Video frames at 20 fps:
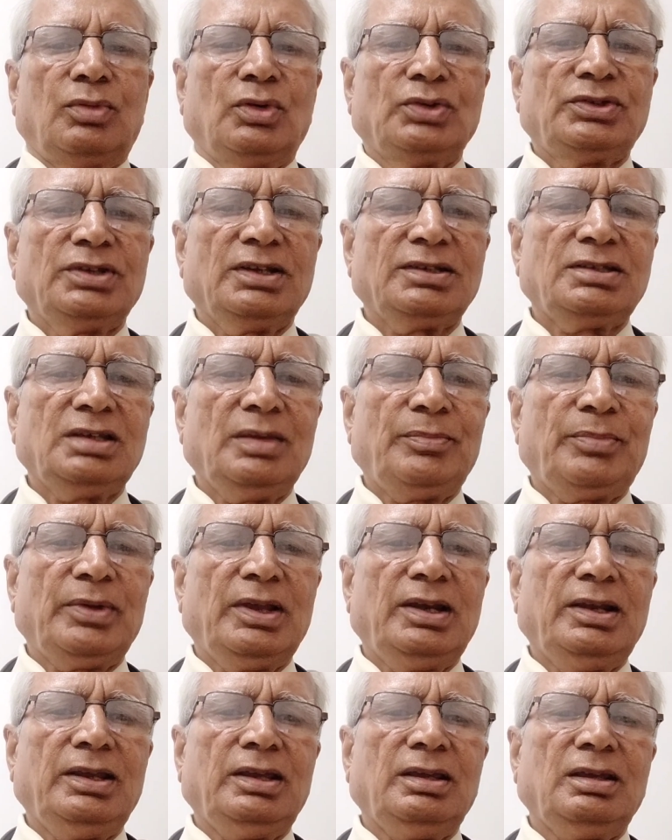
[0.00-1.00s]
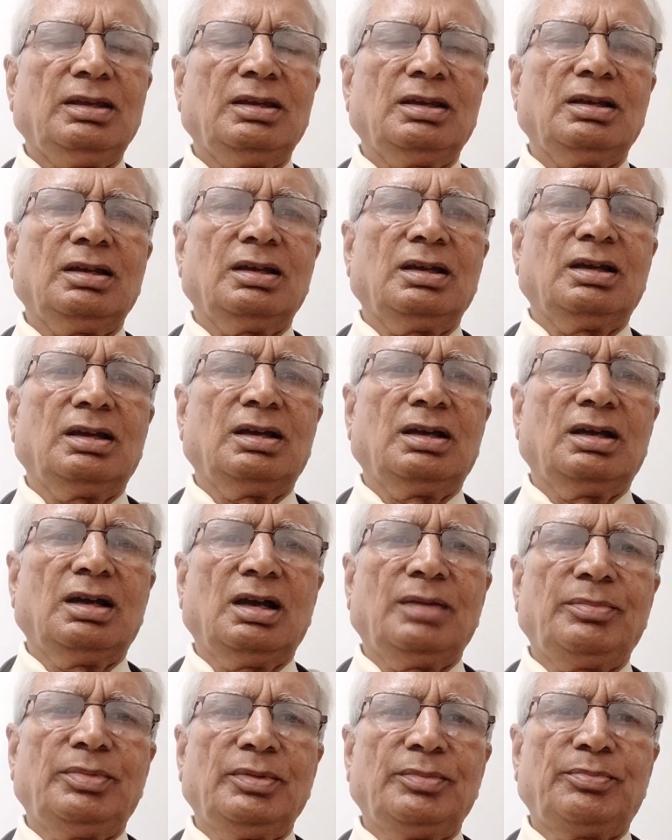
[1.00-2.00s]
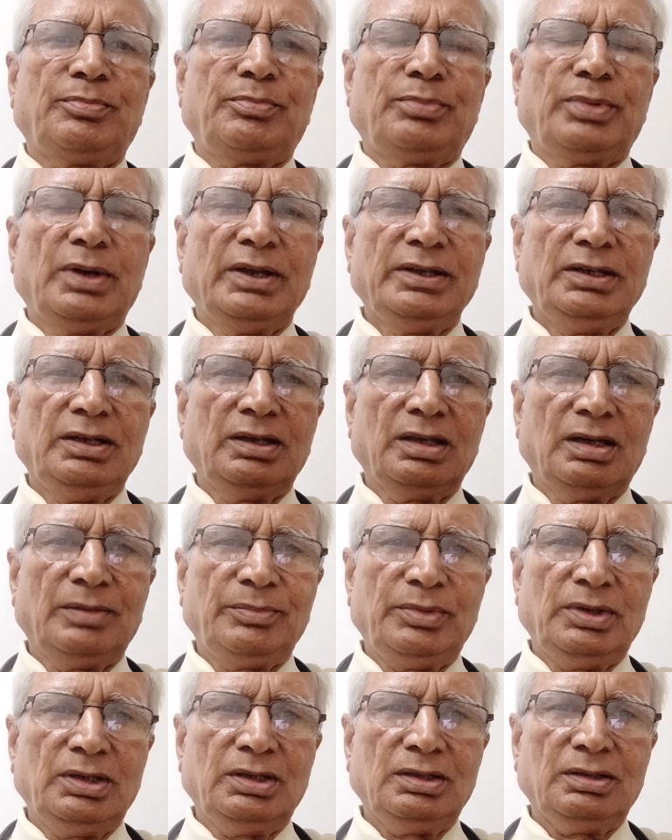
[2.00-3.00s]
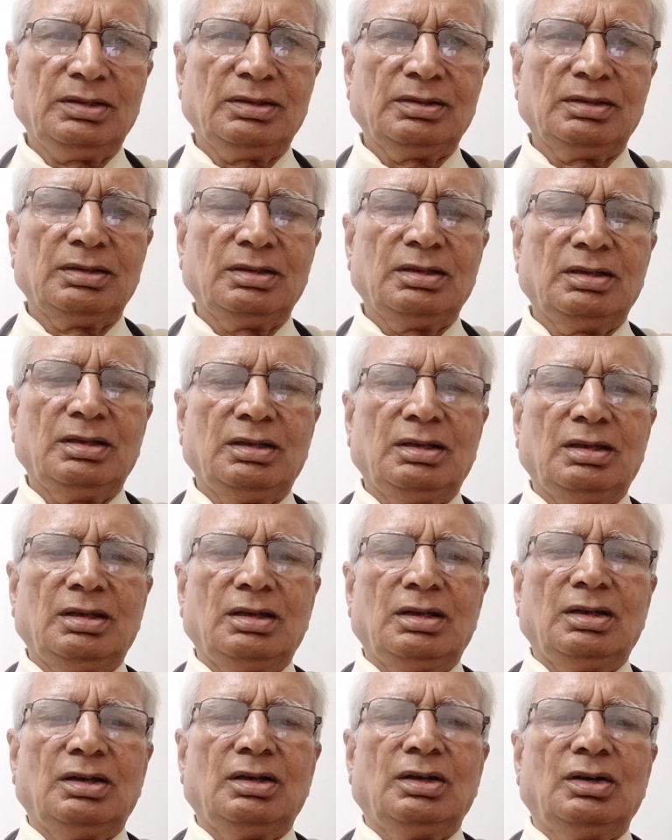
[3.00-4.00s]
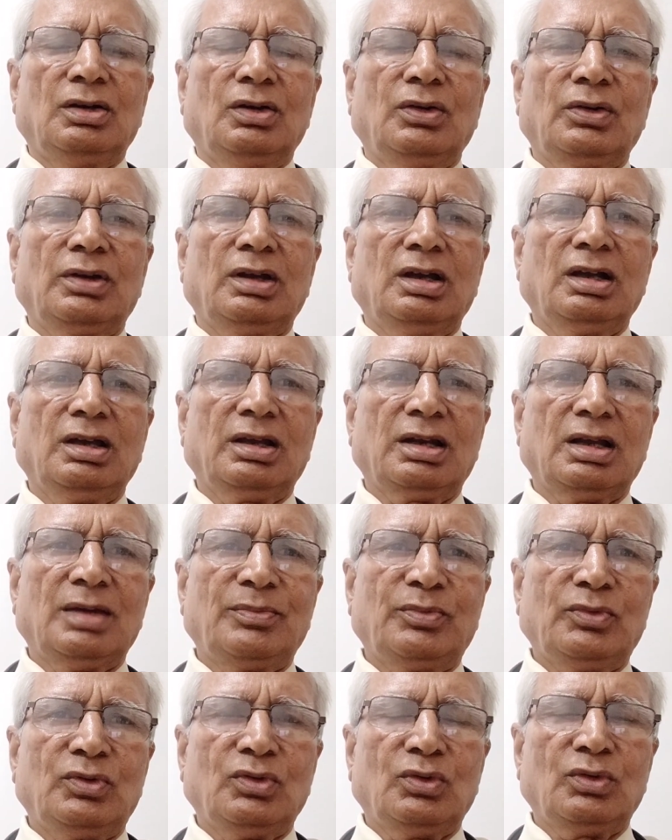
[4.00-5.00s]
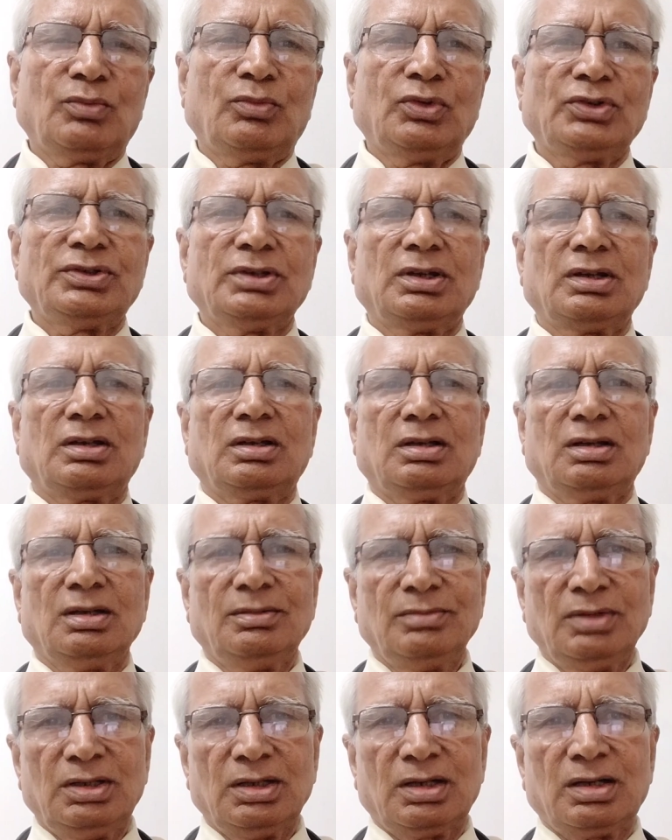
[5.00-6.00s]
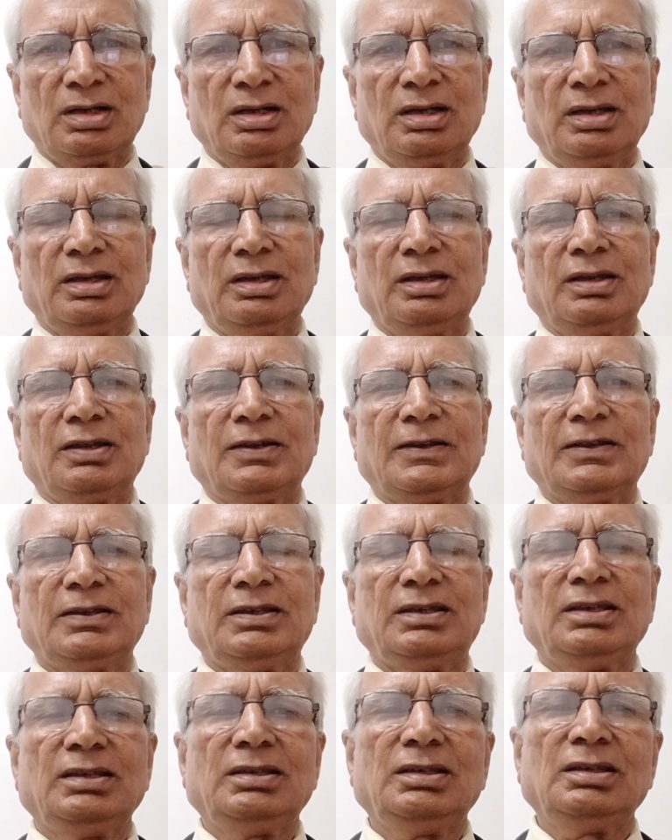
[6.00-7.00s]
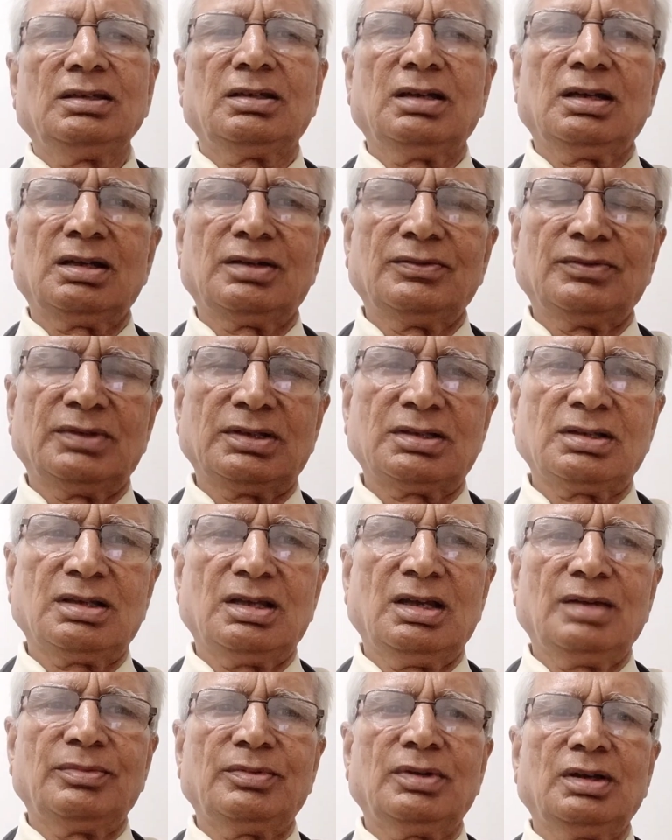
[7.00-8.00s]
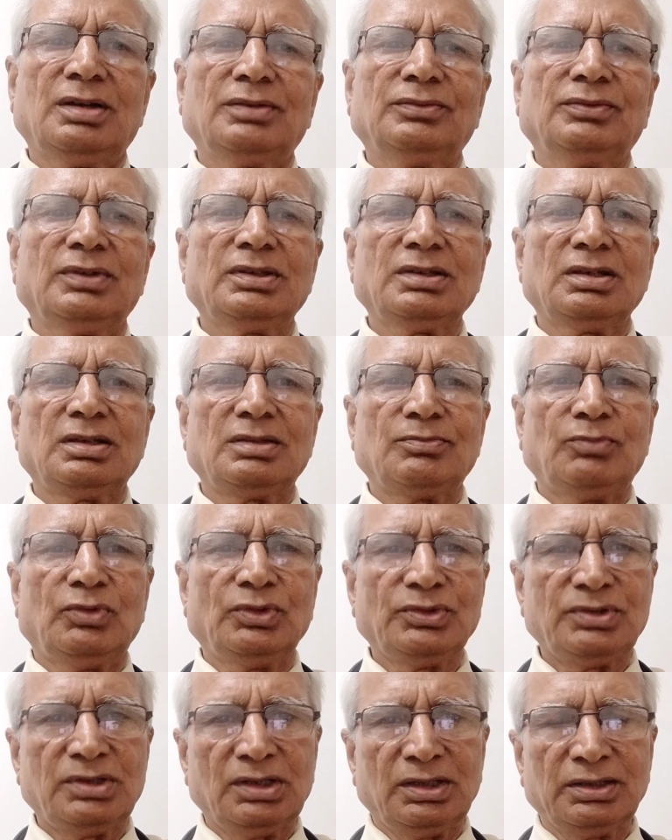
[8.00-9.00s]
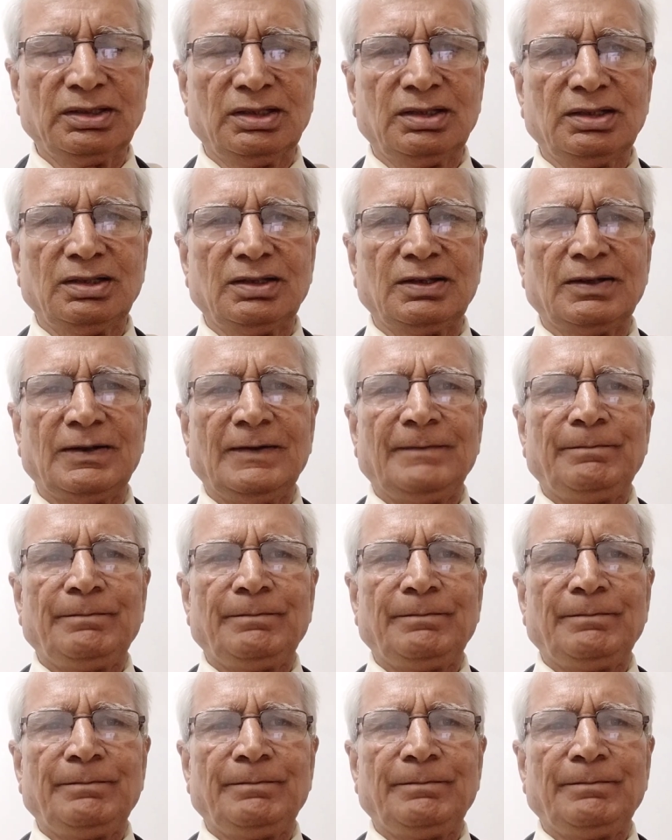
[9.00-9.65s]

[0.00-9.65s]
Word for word: भोजन से पहले आप पानी ना पिए और अगर आपको भोजन कम करना है किसी कारणवश आपका वजन बहुत ज़्यादा है